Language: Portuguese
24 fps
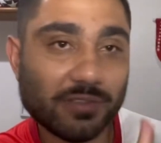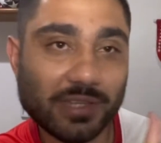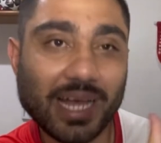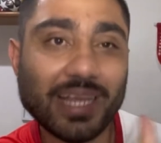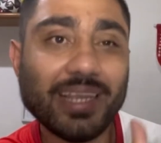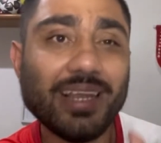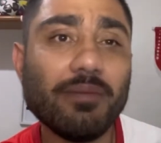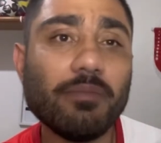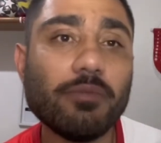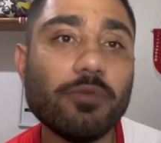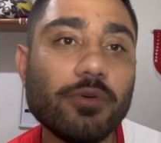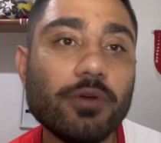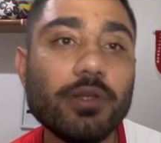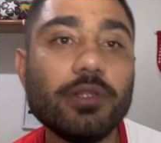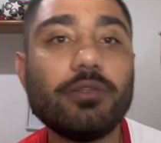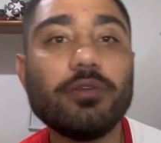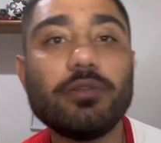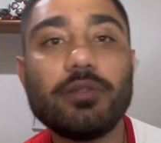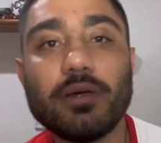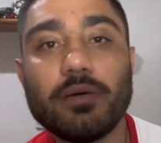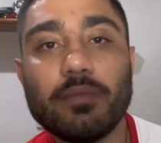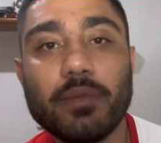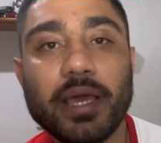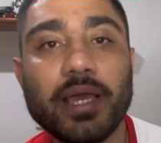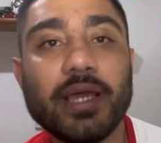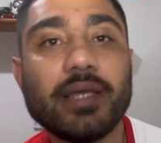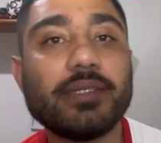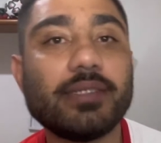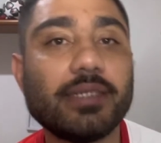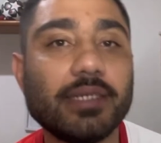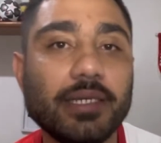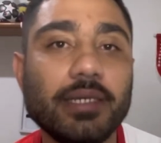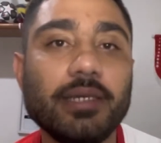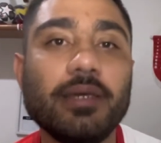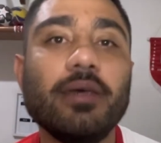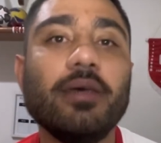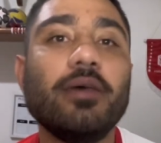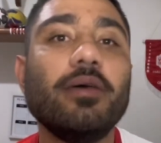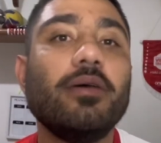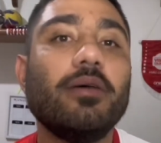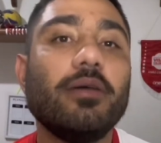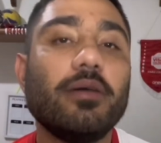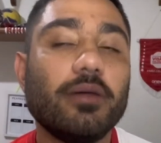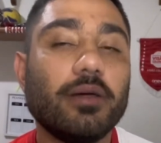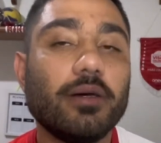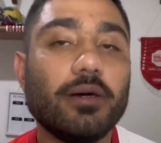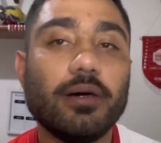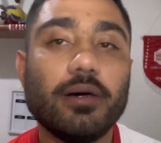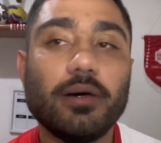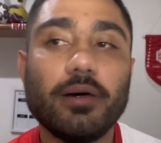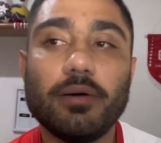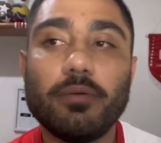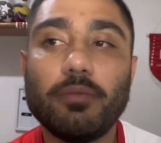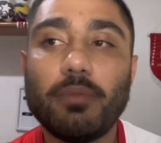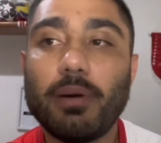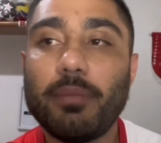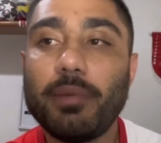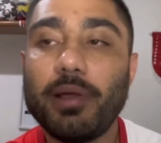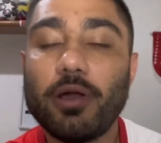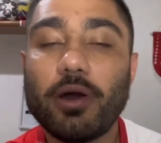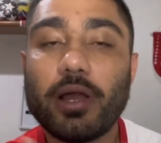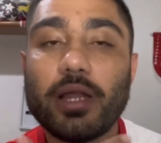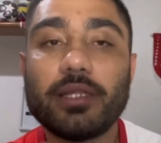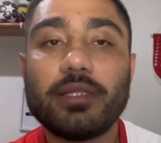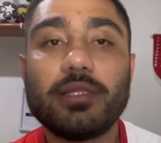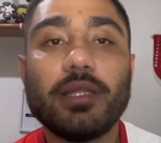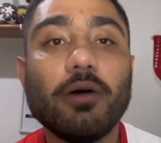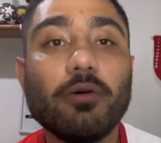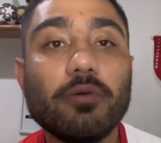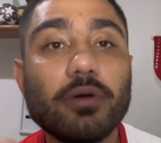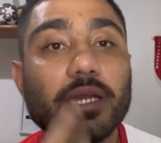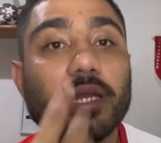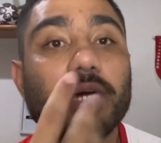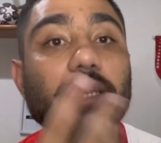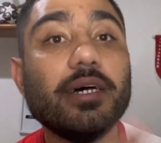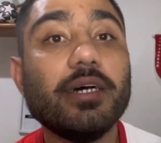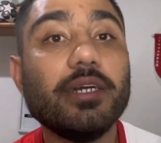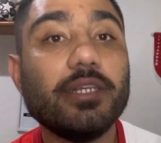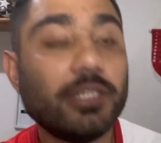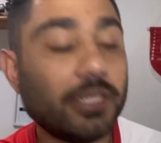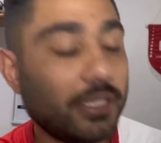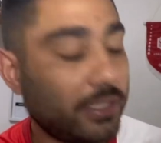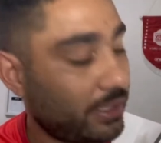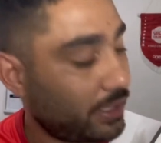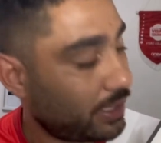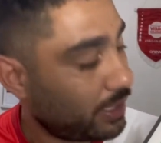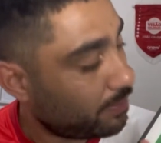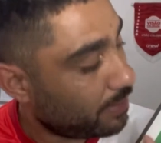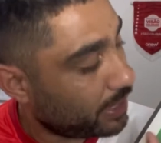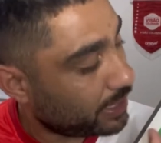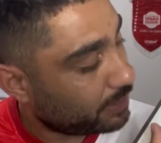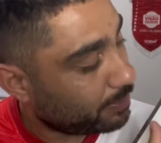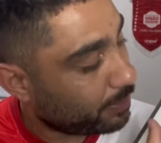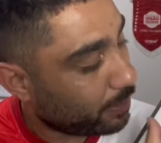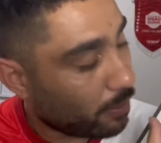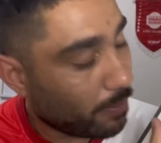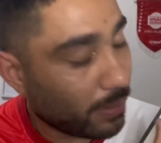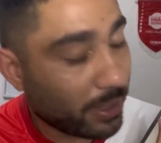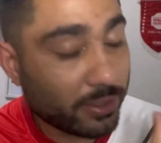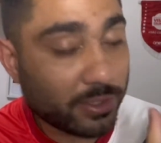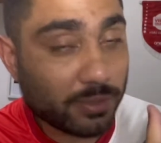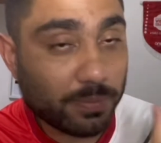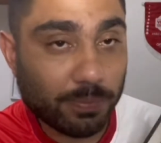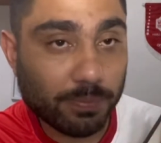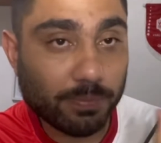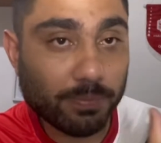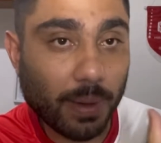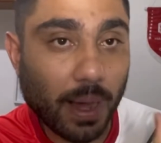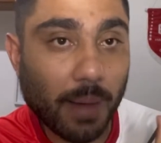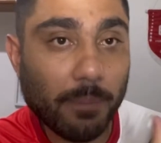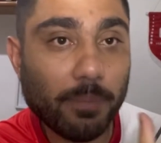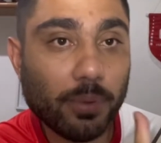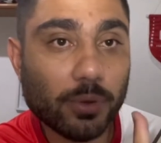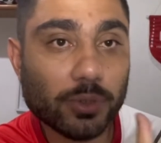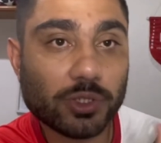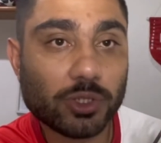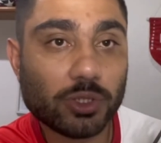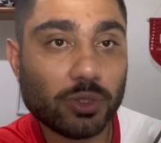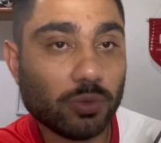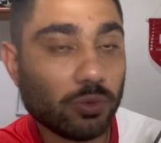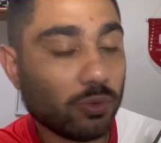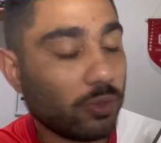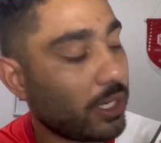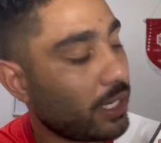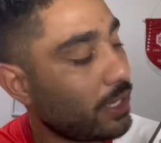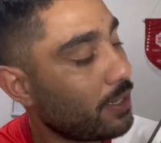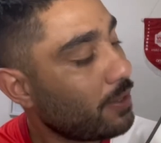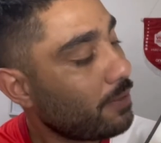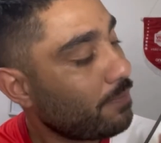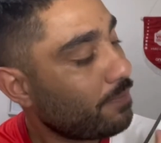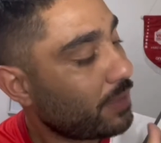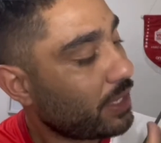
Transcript: Nada muito também assim, ah, uma melhora tão grande assim, mas pelo menos a postura